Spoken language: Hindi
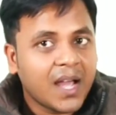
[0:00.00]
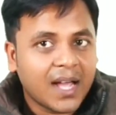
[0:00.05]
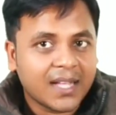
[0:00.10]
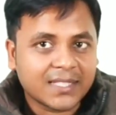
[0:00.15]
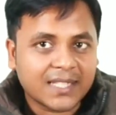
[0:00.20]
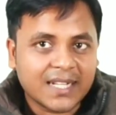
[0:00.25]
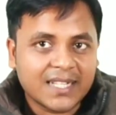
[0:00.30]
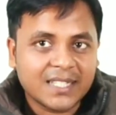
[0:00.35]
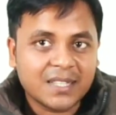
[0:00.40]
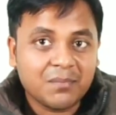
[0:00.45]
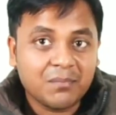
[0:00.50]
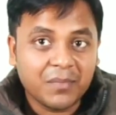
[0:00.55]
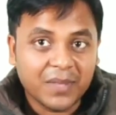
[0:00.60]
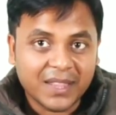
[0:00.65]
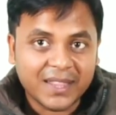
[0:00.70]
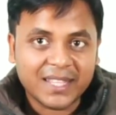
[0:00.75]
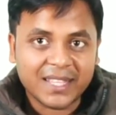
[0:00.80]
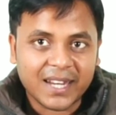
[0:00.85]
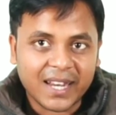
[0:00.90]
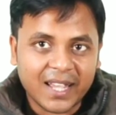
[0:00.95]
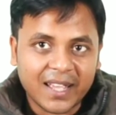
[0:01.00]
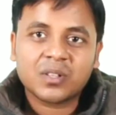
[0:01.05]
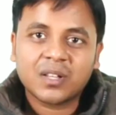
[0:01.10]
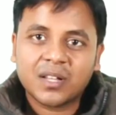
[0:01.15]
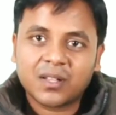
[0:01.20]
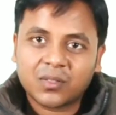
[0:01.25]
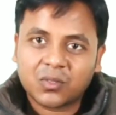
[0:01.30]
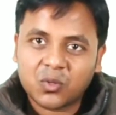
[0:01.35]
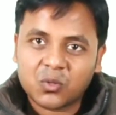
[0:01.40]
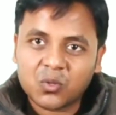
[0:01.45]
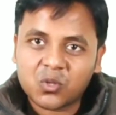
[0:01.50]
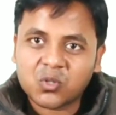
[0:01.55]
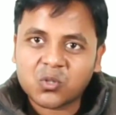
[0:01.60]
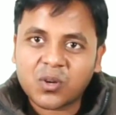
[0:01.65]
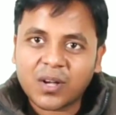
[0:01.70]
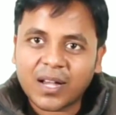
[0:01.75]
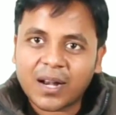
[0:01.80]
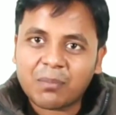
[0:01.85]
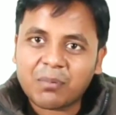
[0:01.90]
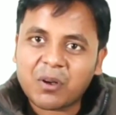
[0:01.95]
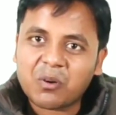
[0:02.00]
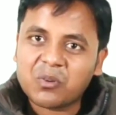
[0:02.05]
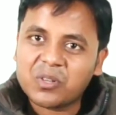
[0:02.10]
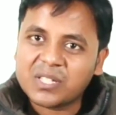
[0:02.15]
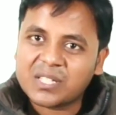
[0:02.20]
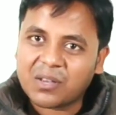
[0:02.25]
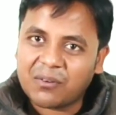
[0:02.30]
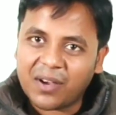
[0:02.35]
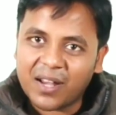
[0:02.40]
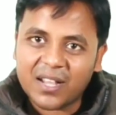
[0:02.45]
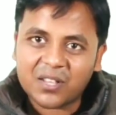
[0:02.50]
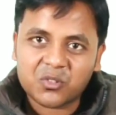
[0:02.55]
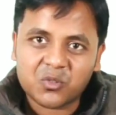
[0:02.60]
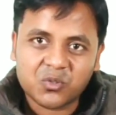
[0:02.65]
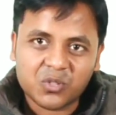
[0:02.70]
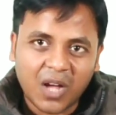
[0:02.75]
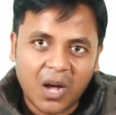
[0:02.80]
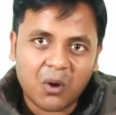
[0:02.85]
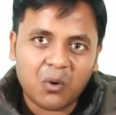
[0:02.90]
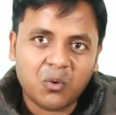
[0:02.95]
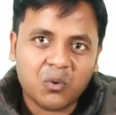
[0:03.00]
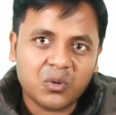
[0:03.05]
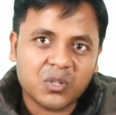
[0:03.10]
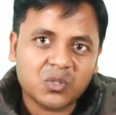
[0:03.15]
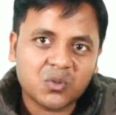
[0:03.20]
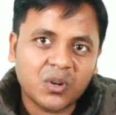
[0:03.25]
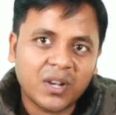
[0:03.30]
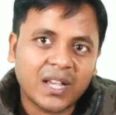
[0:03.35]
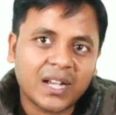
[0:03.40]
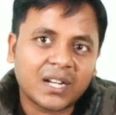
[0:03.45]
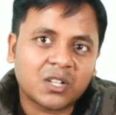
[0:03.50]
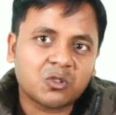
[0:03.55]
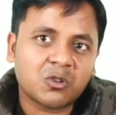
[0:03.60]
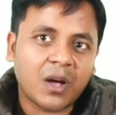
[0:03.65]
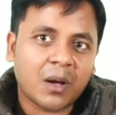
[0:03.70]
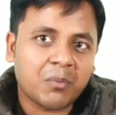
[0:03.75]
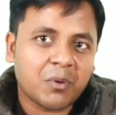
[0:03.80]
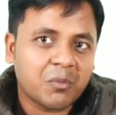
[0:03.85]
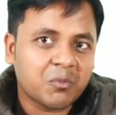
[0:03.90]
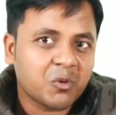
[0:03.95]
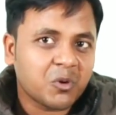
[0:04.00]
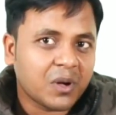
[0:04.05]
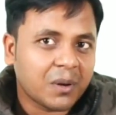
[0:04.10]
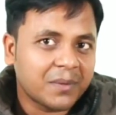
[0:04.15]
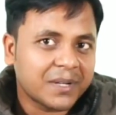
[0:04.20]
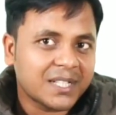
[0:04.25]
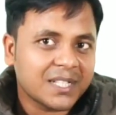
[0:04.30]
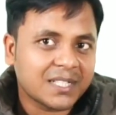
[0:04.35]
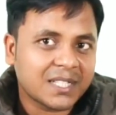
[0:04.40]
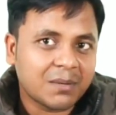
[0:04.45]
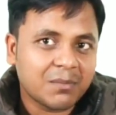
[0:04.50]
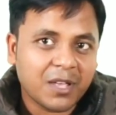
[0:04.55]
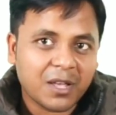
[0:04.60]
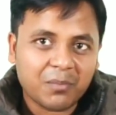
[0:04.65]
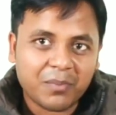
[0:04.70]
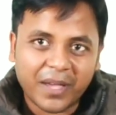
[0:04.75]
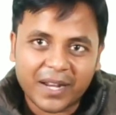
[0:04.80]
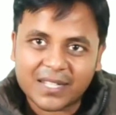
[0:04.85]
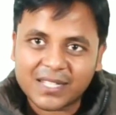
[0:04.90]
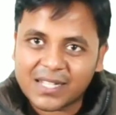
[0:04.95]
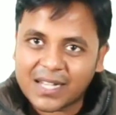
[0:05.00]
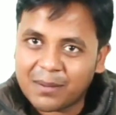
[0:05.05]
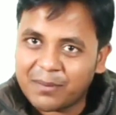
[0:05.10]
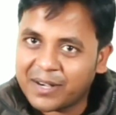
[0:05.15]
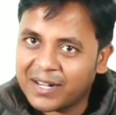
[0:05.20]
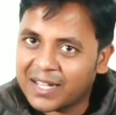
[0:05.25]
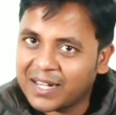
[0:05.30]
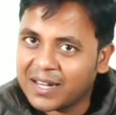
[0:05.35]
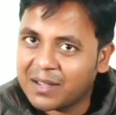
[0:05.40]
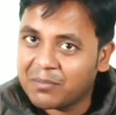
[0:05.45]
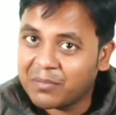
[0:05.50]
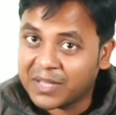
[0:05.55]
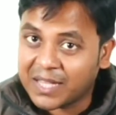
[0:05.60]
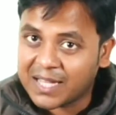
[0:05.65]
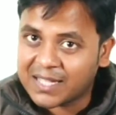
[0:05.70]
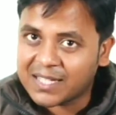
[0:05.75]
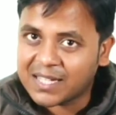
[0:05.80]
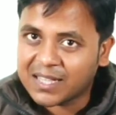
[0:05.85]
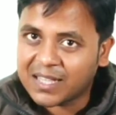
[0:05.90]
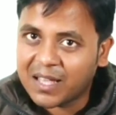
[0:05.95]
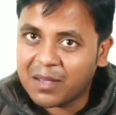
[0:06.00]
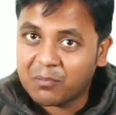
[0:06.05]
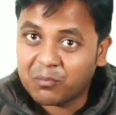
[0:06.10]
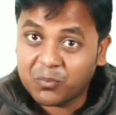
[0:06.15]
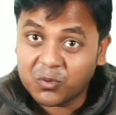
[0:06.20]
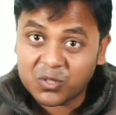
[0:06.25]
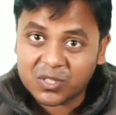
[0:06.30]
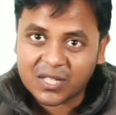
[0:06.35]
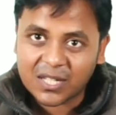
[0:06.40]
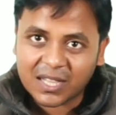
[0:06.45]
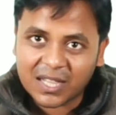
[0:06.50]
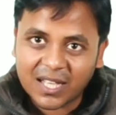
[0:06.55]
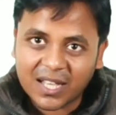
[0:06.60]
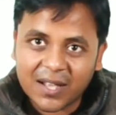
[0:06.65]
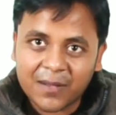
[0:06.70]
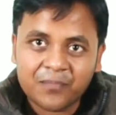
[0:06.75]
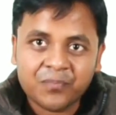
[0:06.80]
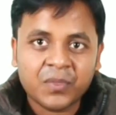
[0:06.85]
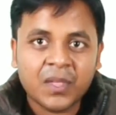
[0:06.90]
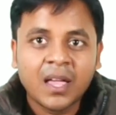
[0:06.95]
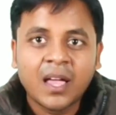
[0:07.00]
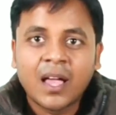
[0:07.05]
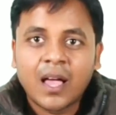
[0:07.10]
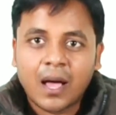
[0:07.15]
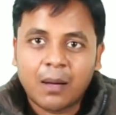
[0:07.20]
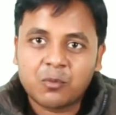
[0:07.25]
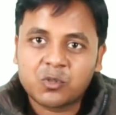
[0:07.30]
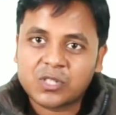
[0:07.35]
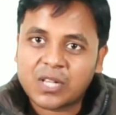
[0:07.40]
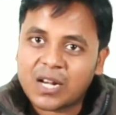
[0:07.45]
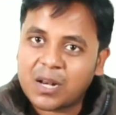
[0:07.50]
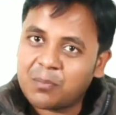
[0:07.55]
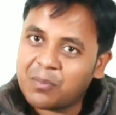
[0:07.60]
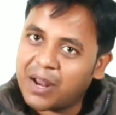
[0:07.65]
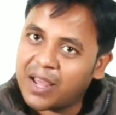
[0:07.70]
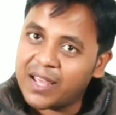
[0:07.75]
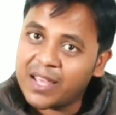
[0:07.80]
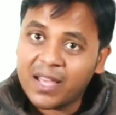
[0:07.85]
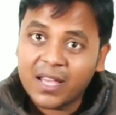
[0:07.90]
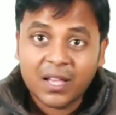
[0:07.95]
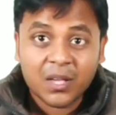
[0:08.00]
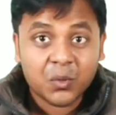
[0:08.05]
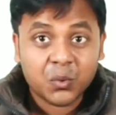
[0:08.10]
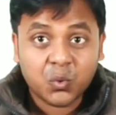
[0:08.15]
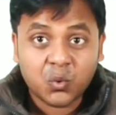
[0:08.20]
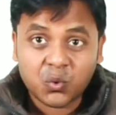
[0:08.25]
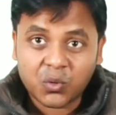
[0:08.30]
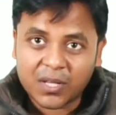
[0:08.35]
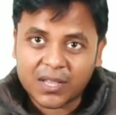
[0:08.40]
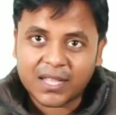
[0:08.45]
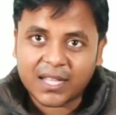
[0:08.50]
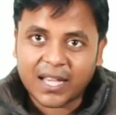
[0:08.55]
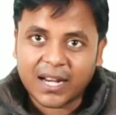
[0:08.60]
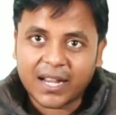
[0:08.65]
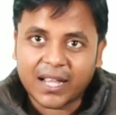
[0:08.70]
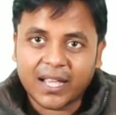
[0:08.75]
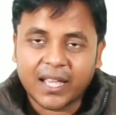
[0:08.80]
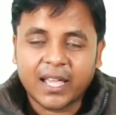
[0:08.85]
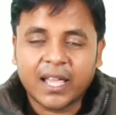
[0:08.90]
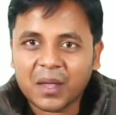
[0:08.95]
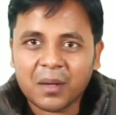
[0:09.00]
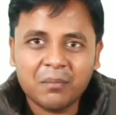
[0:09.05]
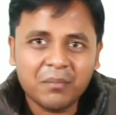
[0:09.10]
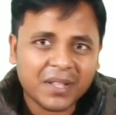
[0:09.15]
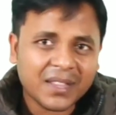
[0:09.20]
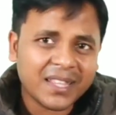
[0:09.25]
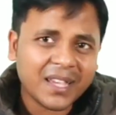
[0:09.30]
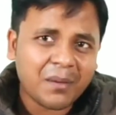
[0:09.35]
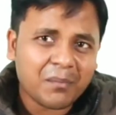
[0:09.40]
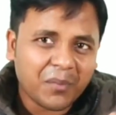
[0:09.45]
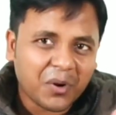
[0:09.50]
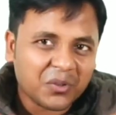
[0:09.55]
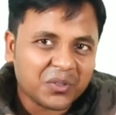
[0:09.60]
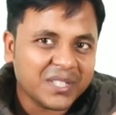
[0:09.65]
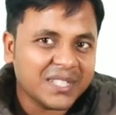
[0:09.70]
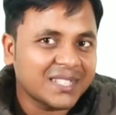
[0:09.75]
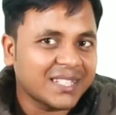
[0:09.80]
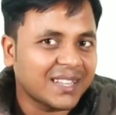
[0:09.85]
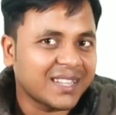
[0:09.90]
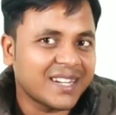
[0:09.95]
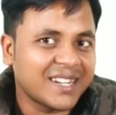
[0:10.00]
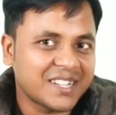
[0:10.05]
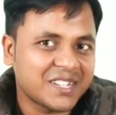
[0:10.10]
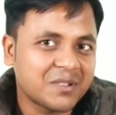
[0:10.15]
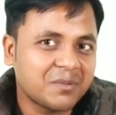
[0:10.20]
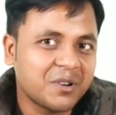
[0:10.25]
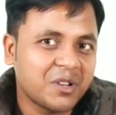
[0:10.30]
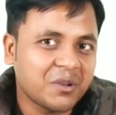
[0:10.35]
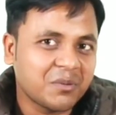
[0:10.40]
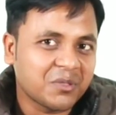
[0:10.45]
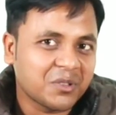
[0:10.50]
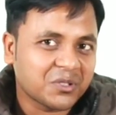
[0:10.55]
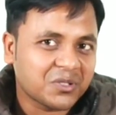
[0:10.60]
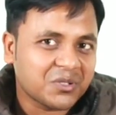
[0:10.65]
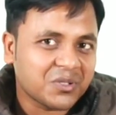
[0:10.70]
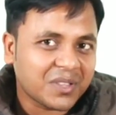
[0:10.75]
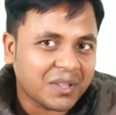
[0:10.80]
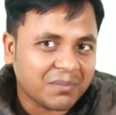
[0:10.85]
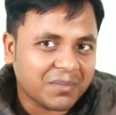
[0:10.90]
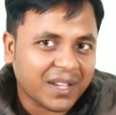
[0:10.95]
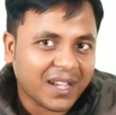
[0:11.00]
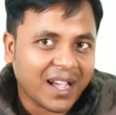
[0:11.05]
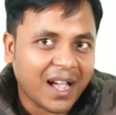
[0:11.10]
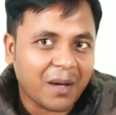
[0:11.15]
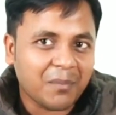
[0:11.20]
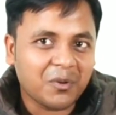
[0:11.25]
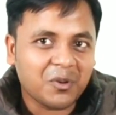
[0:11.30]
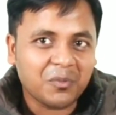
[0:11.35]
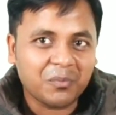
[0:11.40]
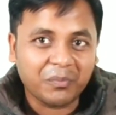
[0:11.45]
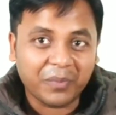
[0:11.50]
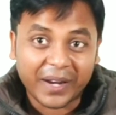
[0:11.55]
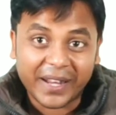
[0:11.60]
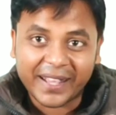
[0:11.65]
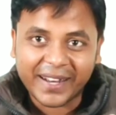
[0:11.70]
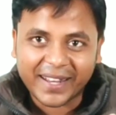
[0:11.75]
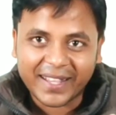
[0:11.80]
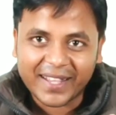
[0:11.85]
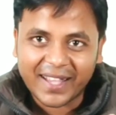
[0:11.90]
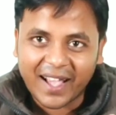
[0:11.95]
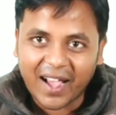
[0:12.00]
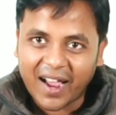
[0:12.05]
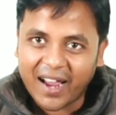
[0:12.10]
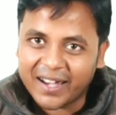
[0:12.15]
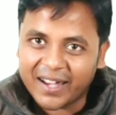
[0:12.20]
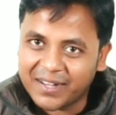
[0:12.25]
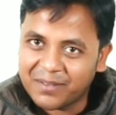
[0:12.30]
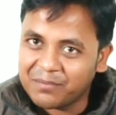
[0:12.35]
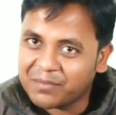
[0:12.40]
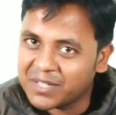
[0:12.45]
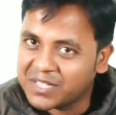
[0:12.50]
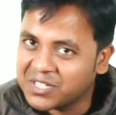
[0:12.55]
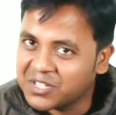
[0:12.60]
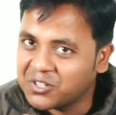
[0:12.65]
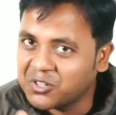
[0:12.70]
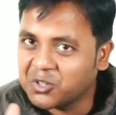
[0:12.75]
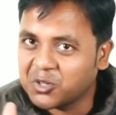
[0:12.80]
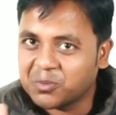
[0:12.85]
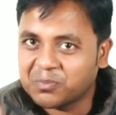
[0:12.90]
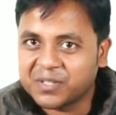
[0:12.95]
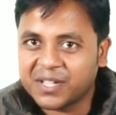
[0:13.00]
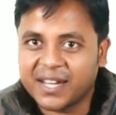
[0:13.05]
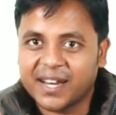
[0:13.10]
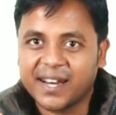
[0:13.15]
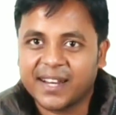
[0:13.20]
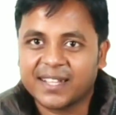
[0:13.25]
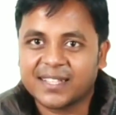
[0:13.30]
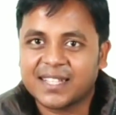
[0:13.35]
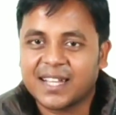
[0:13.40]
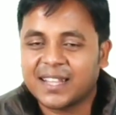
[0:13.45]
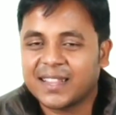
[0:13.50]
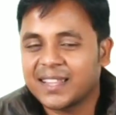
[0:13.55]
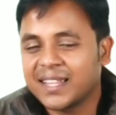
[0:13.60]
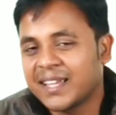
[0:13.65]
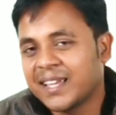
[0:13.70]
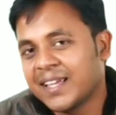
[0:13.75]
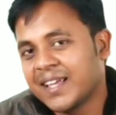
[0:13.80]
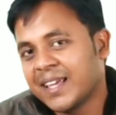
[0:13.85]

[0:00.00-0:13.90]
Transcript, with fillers: आसानी से मिलती रहे तो दोस्तों अगर आपका कोई सवाल या सुझाव हो इसको लेकर तो आप हमको कमेंट सेक्शन में एक प्यारा सा कमेंट करके बता सकते हैं पूछ सकते हैं हम उसका रिप्लाई तुरंत करेंगे मिलते हैं बहुत ही जल्द नेक्स्ट वीडियो में दोस्तों तब तक आप लोग बने रहिए आईटी मस्ती यूट्यूब चैनल के साथ